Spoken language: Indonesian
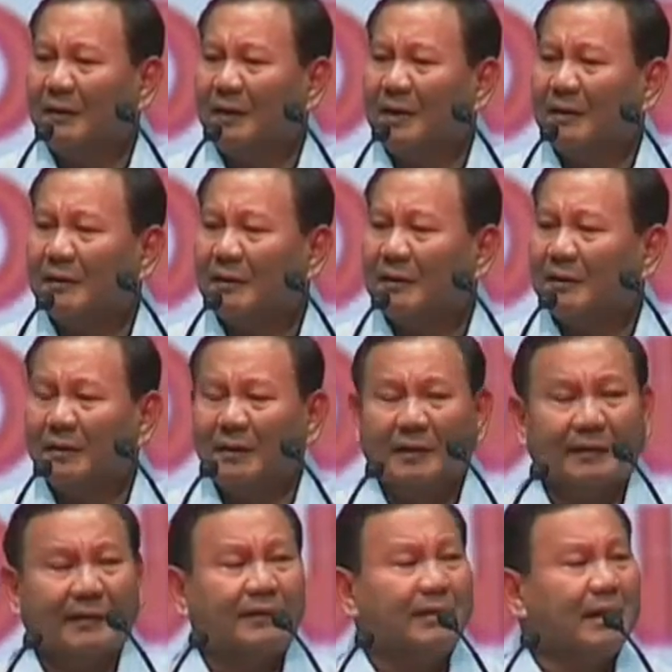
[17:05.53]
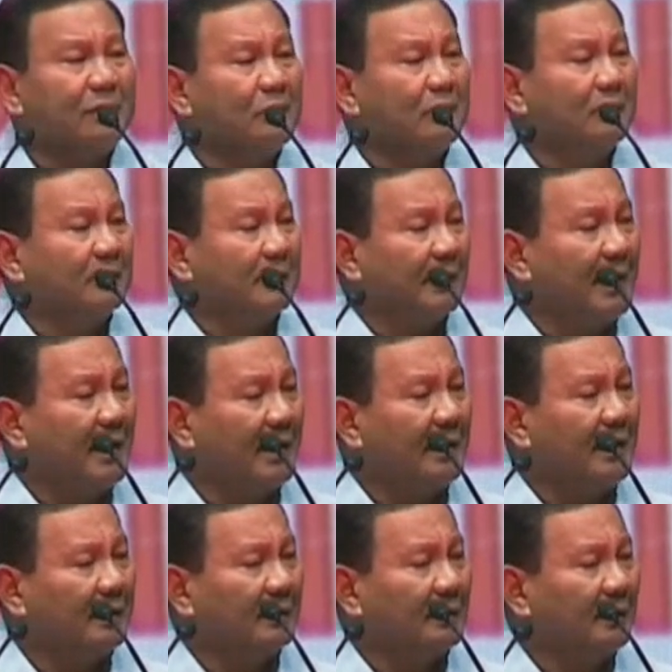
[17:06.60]
Iya kan? Kita tuh
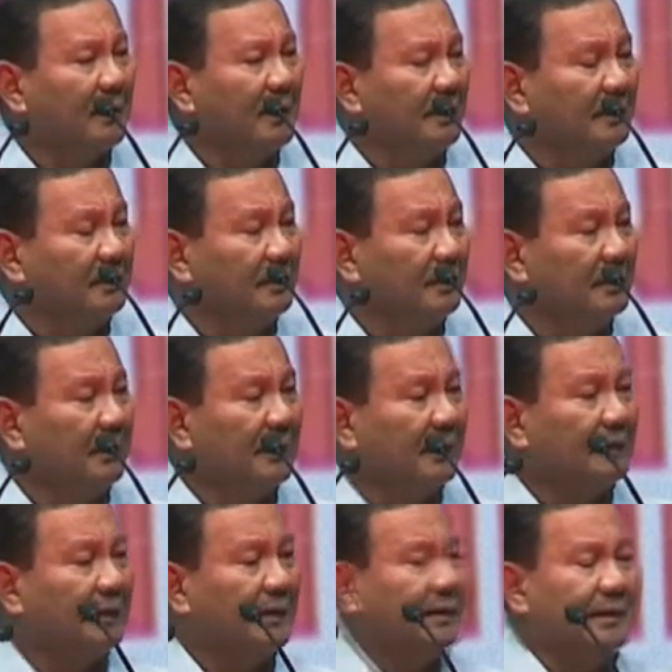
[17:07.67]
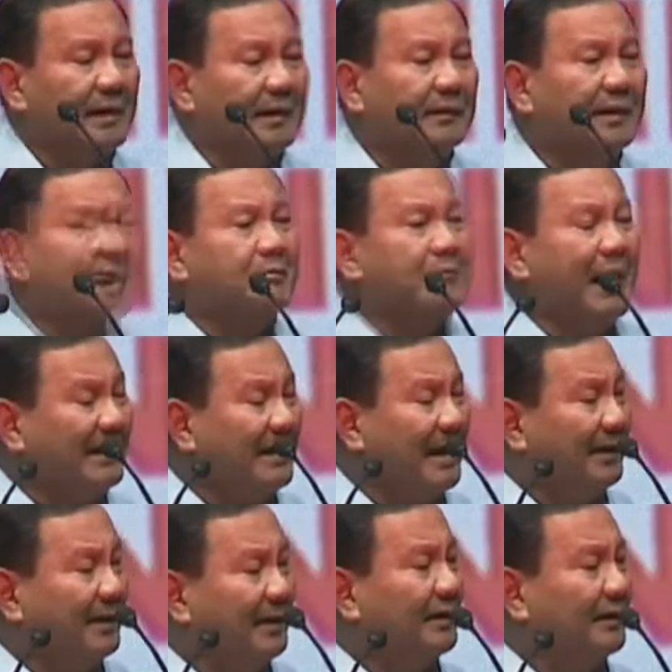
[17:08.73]
kadang-kadang kadang-kadang tidak
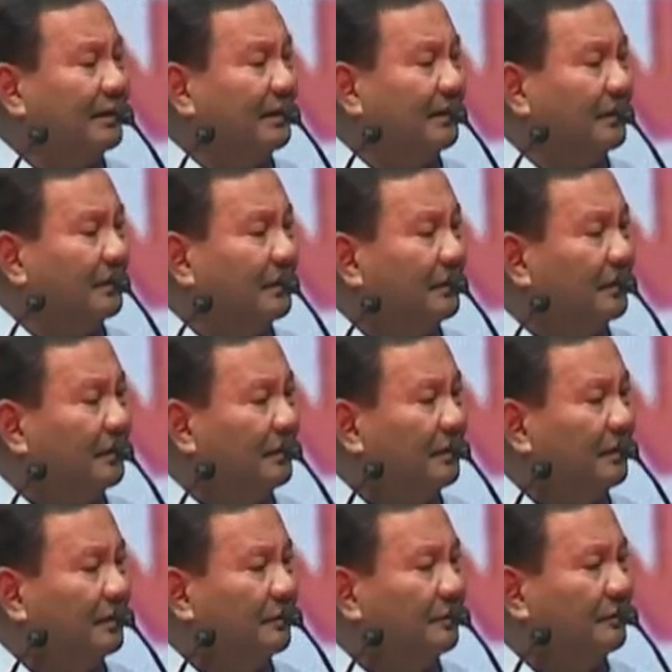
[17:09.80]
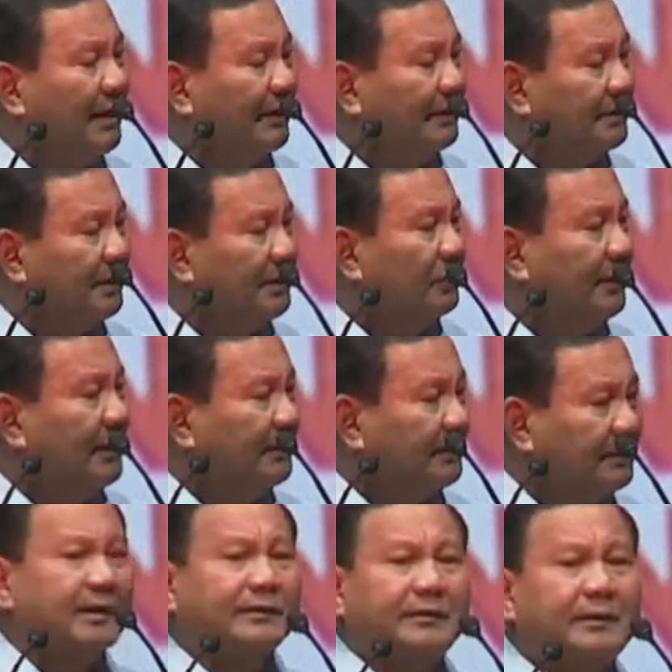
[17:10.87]
bangga dengan bangsa
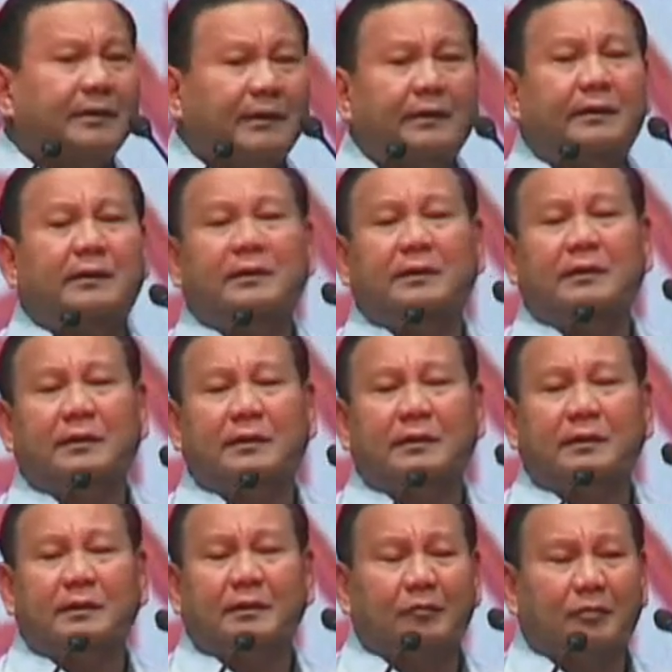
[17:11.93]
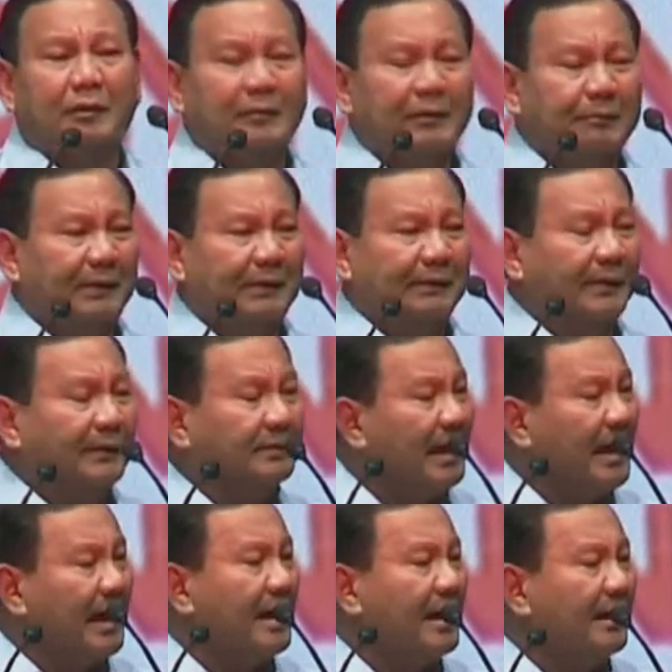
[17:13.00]
Indonesia sendiri. Pemimpin
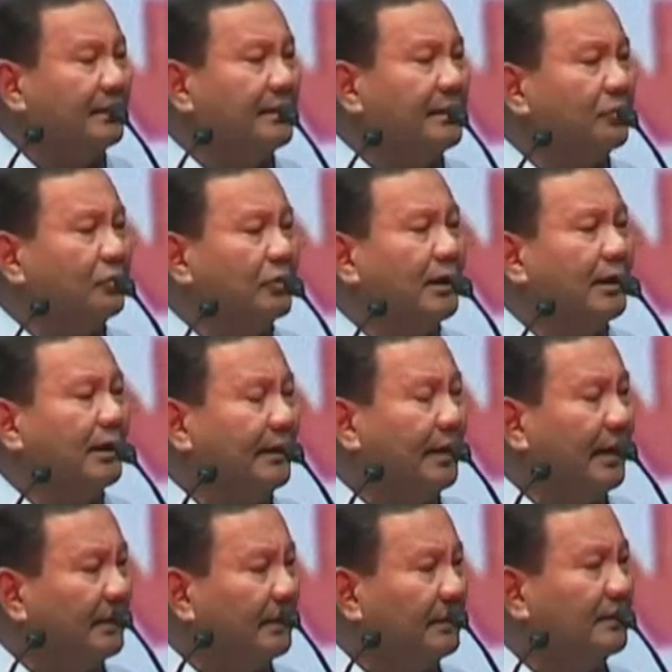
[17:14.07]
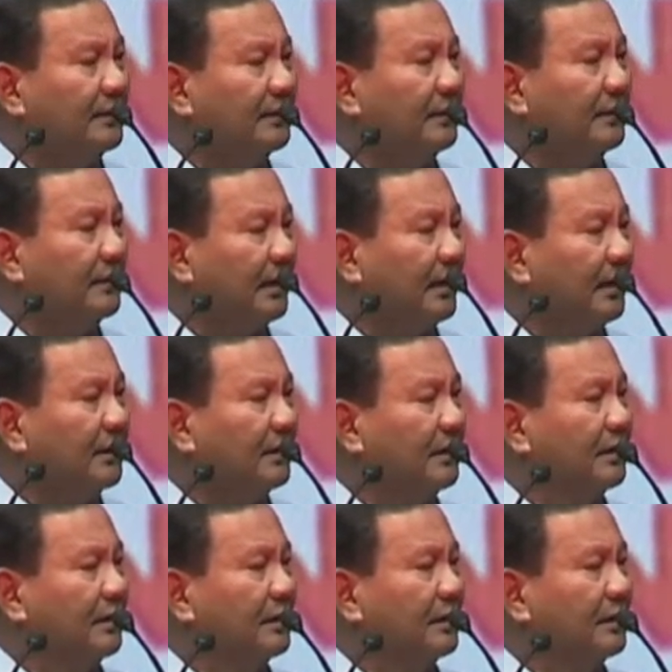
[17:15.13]
kita kita kurang hargai, ya kan?